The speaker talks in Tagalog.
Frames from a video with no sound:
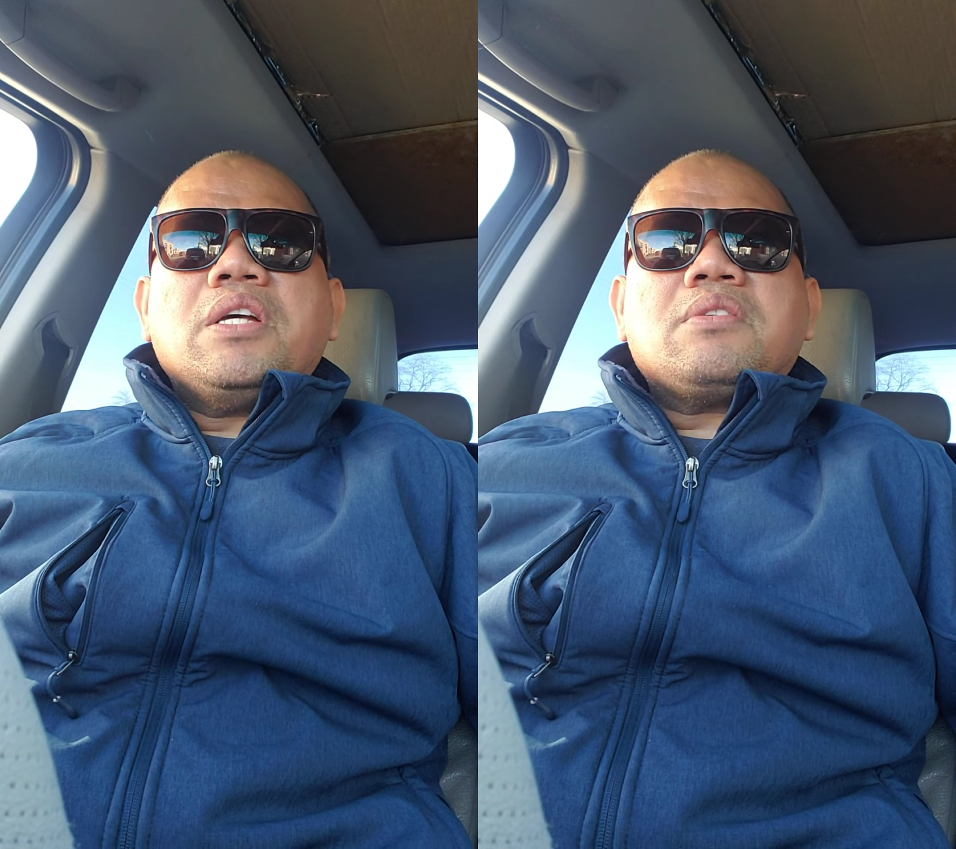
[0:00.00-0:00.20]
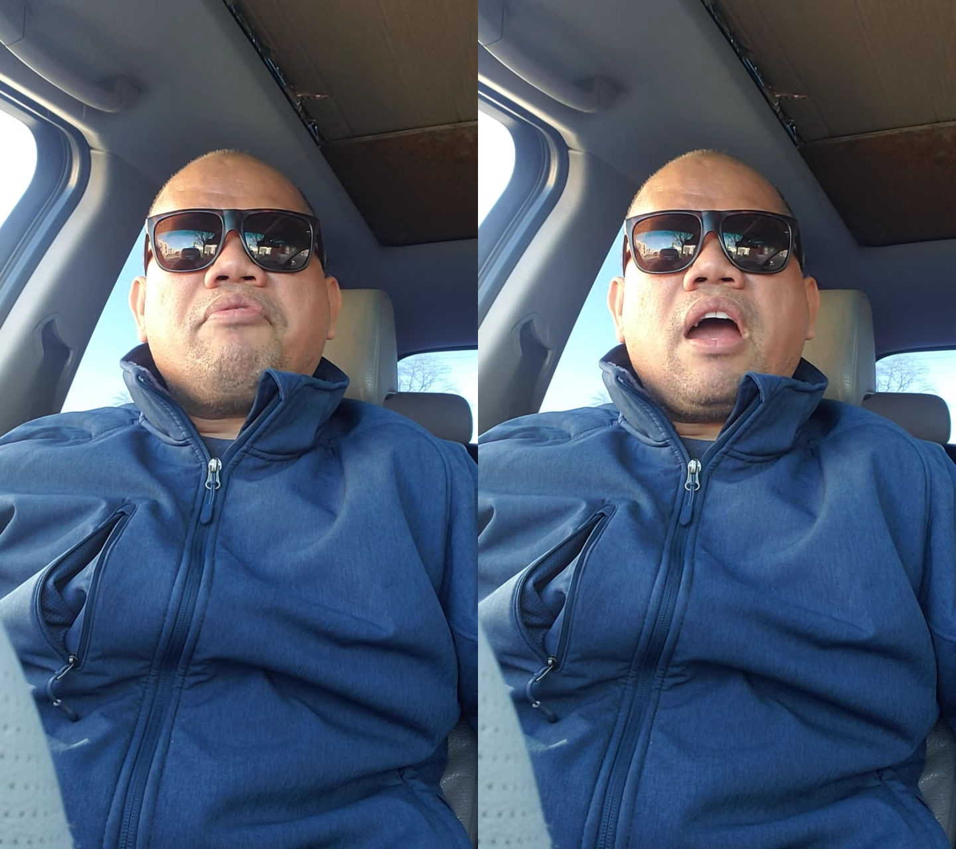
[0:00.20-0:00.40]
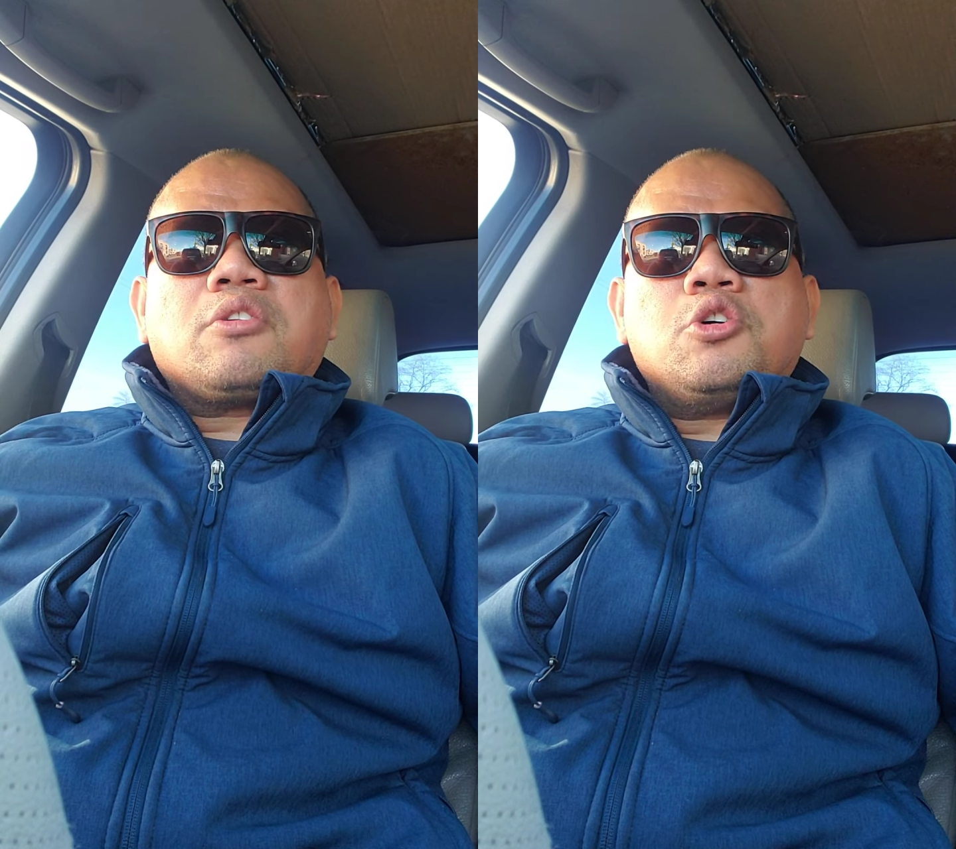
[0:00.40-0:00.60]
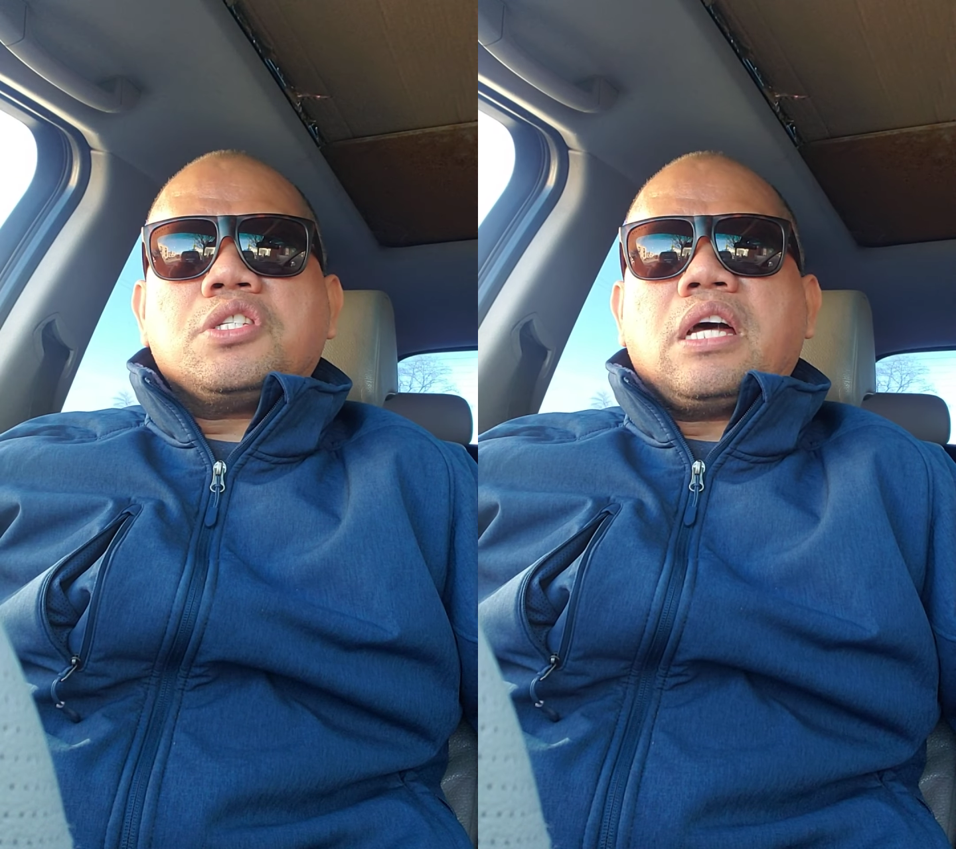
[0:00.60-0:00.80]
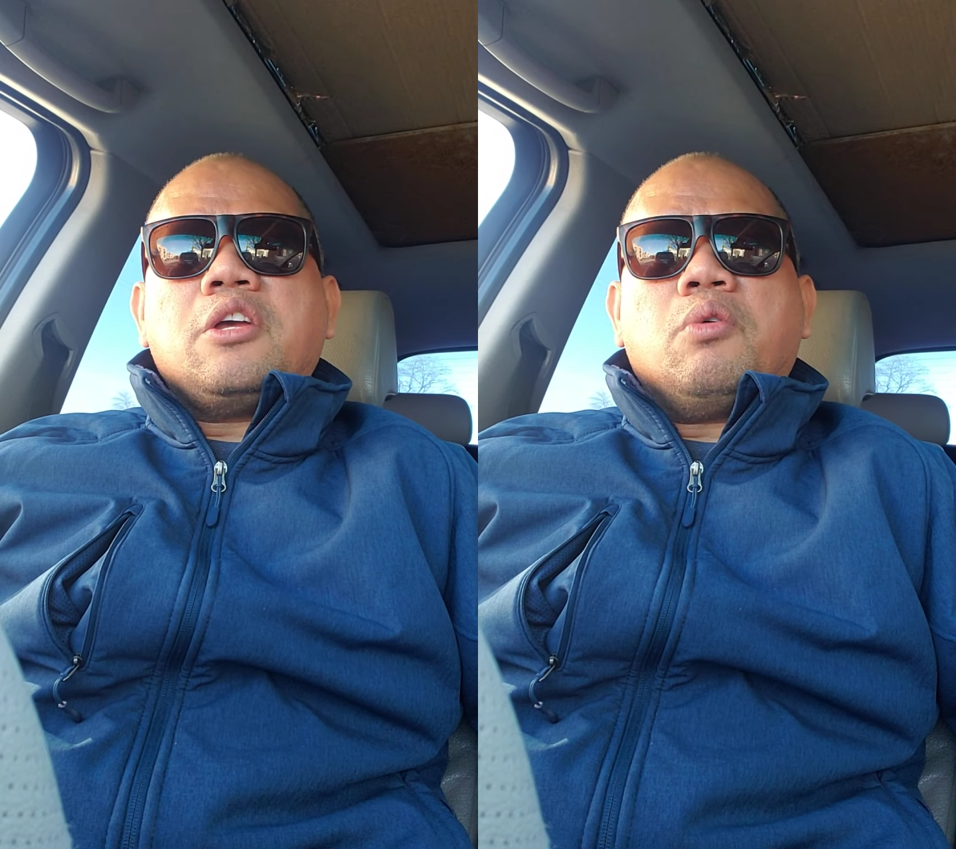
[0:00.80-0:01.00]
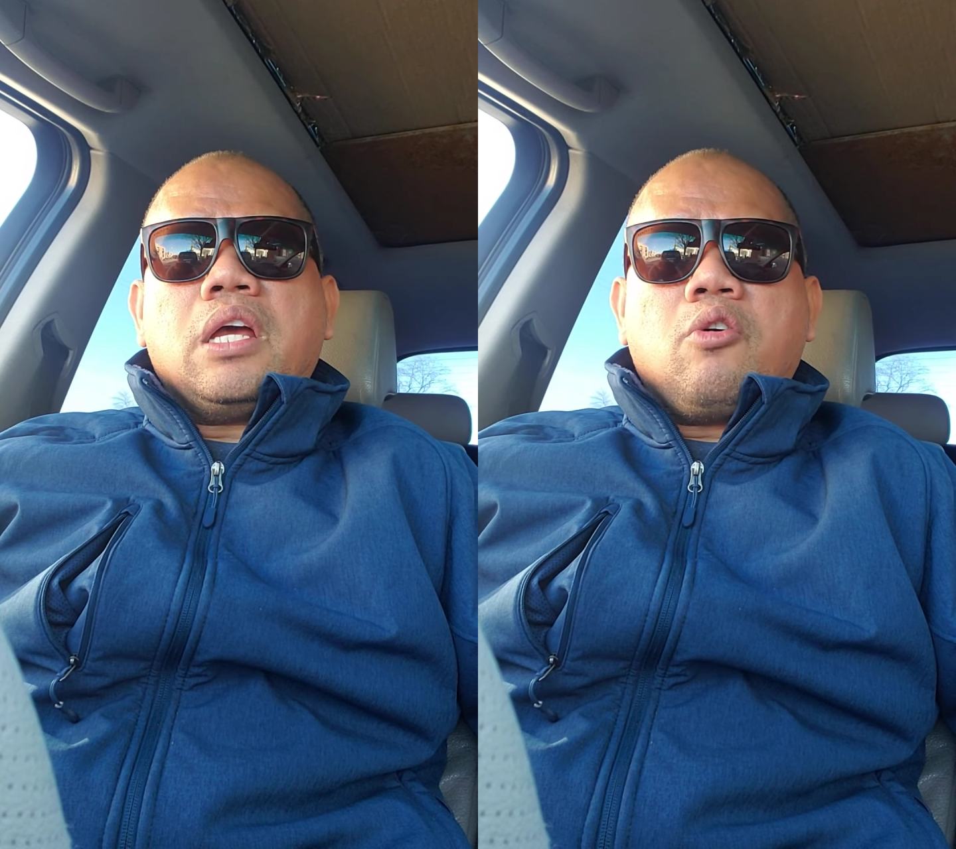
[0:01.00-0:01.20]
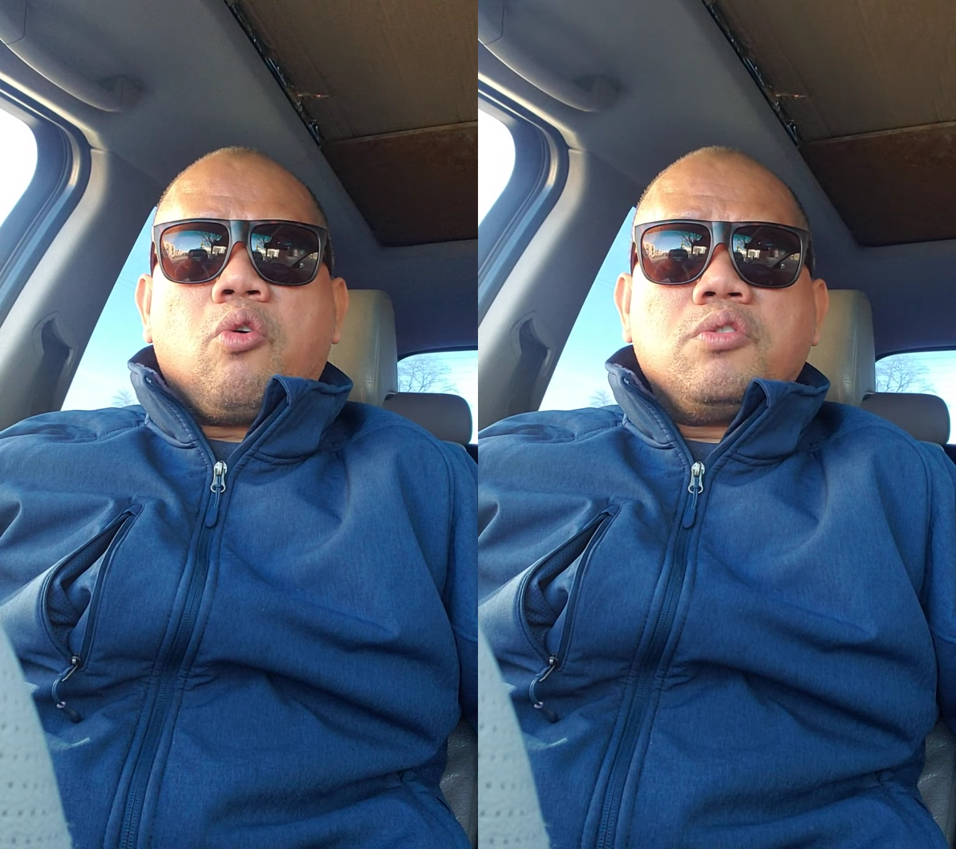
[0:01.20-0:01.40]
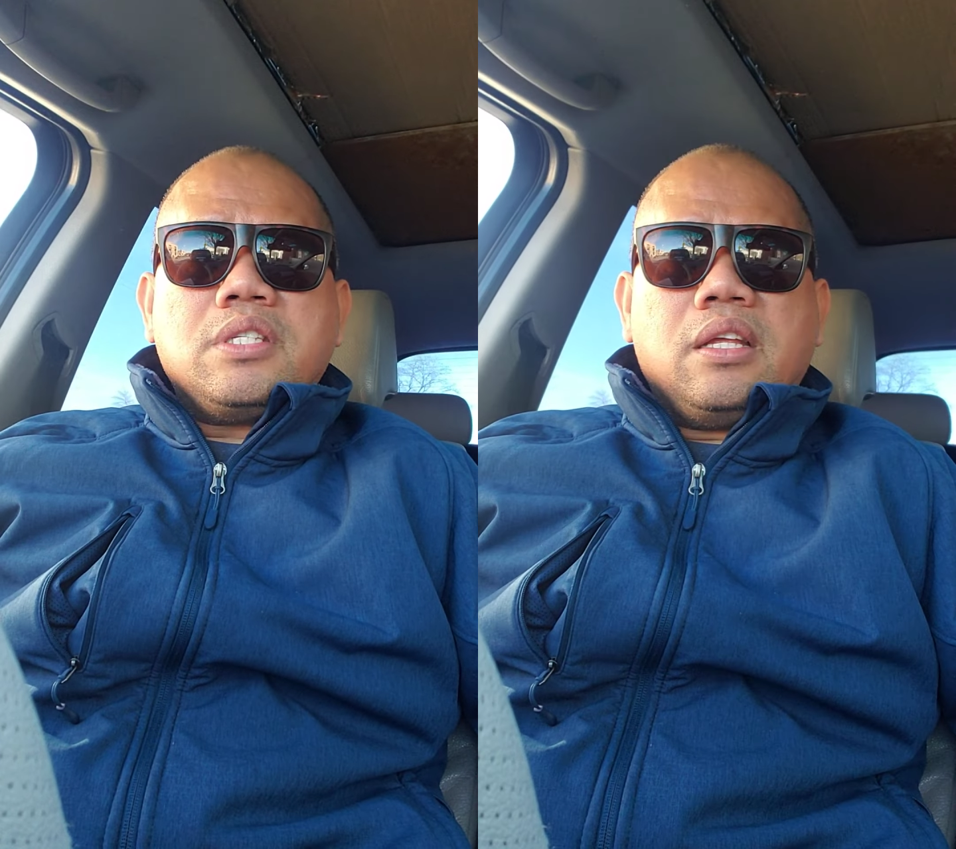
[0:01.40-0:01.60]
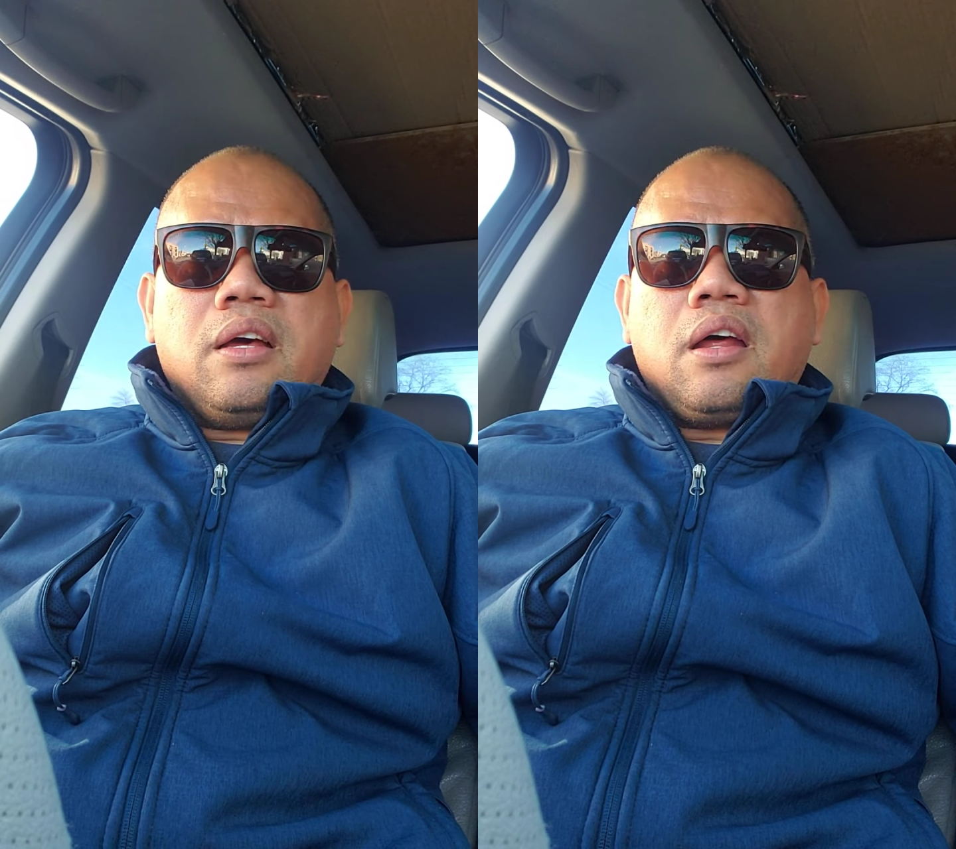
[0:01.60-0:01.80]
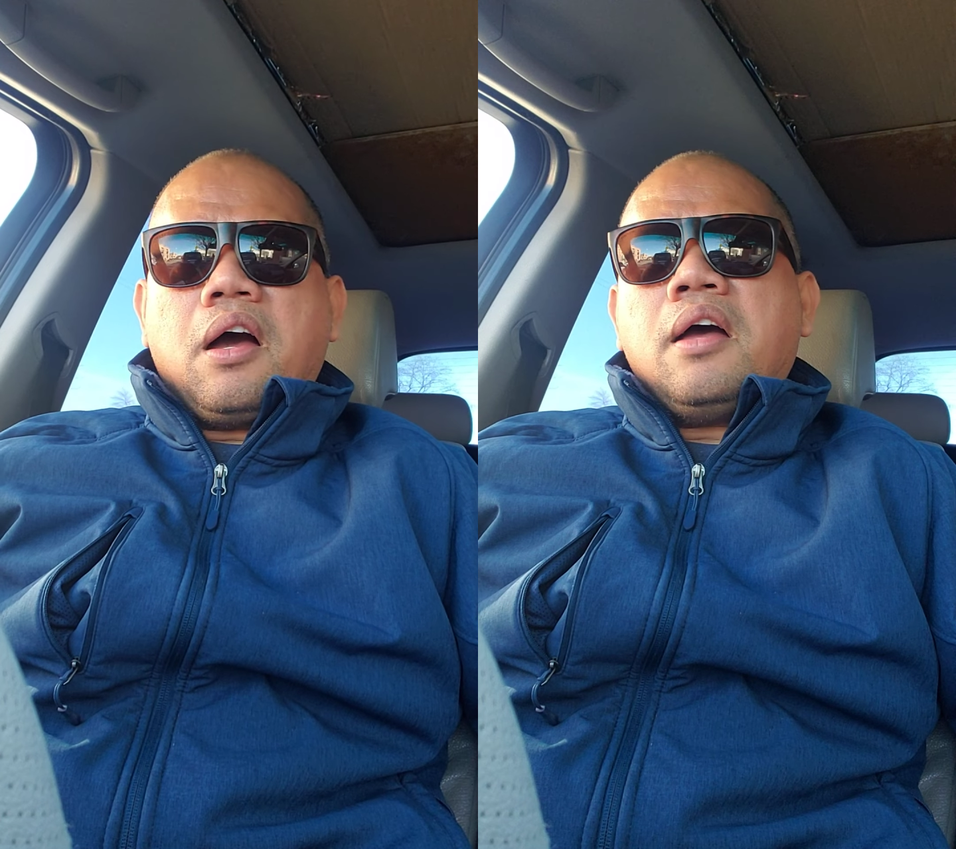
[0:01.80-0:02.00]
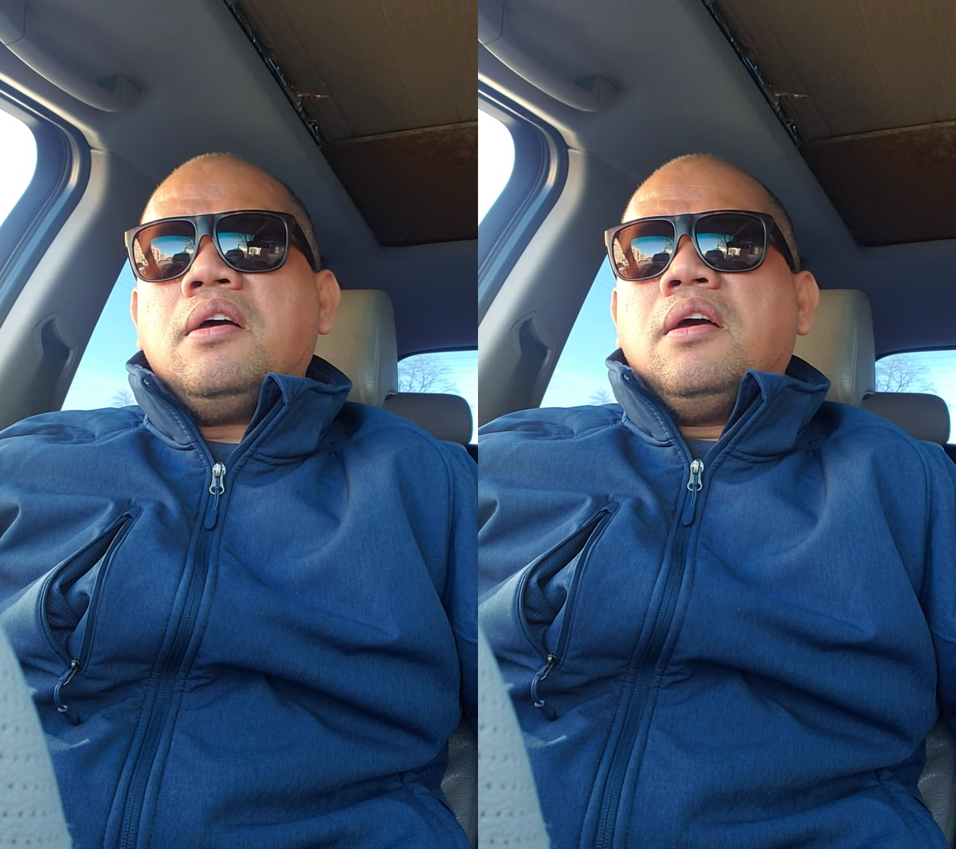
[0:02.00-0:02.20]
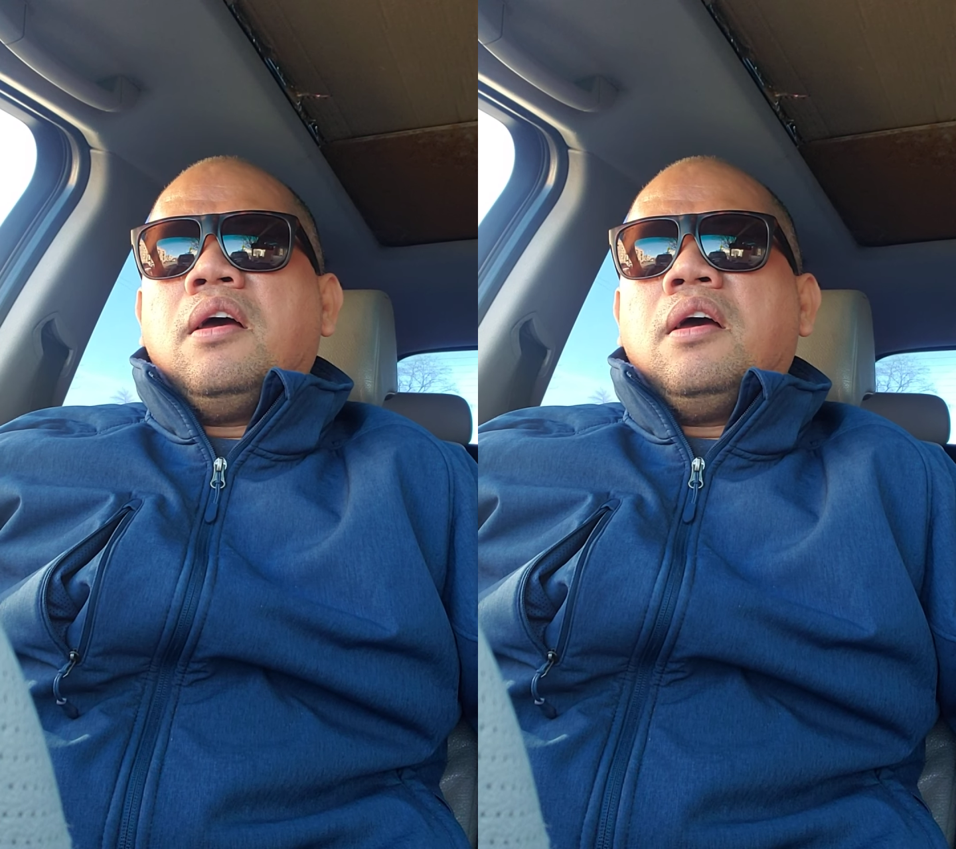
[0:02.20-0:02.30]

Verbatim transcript: risk factors tayong iko-considera